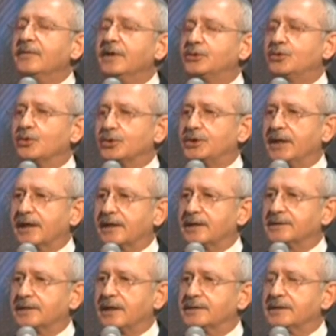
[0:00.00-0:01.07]
ve Türkiye
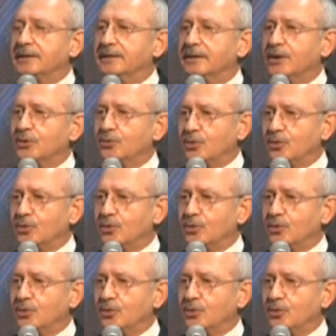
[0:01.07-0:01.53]
kazansın,